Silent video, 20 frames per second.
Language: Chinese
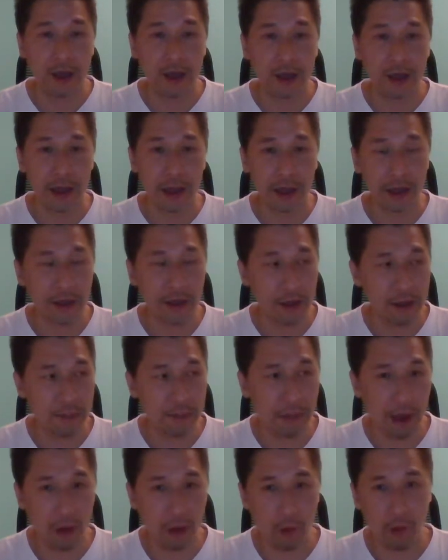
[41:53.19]
也可以
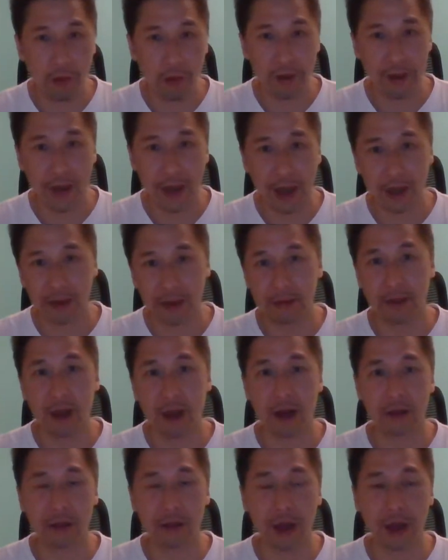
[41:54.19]
把货压到
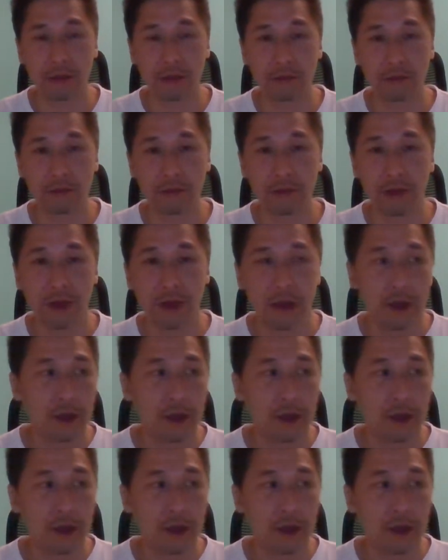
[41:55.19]
它的仓库。